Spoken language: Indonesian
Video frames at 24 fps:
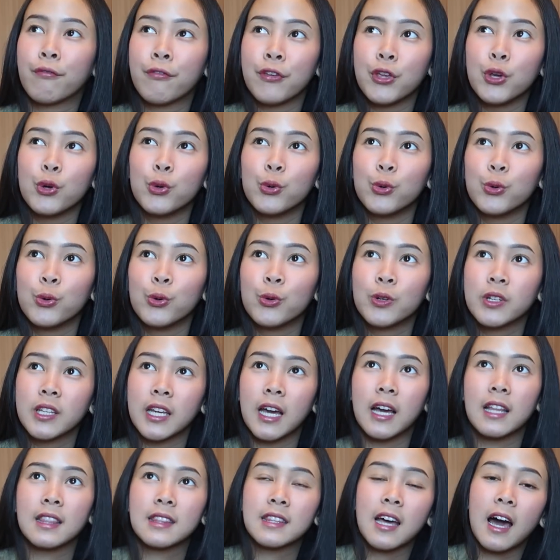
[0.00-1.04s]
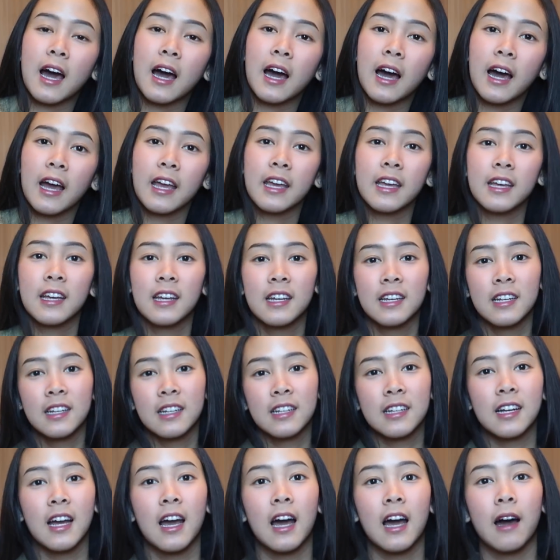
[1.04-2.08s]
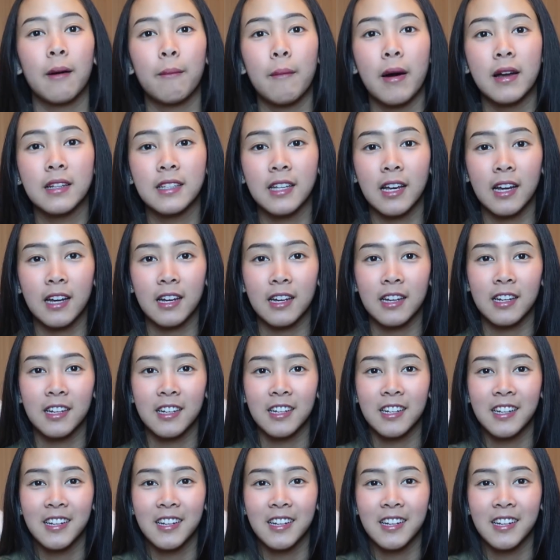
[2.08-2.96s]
view nyantai ya, nggak ya, banyak lah